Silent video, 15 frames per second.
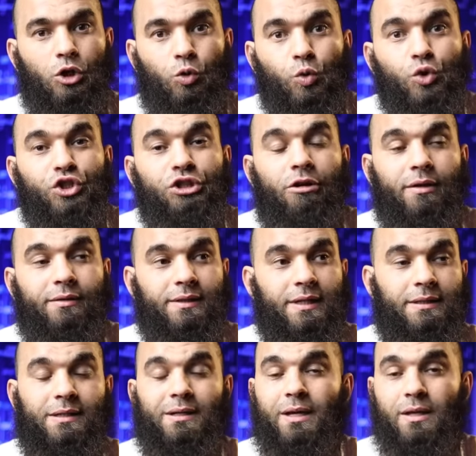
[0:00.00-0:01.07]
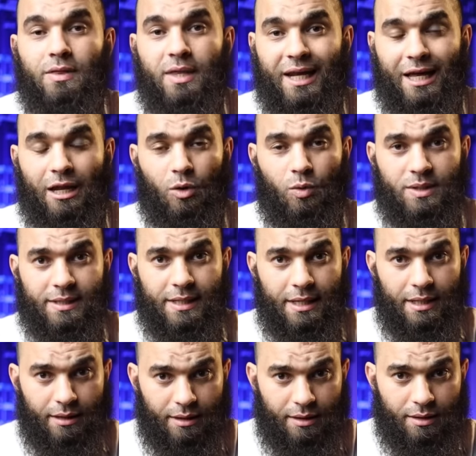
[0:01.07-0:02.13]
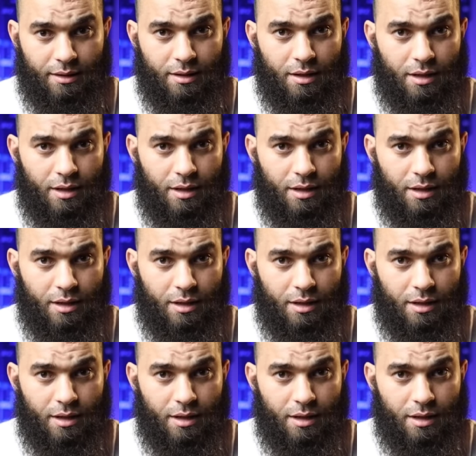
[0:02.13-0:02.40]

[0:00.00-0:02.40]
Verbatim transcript: نشرت كتير جدا على وسائل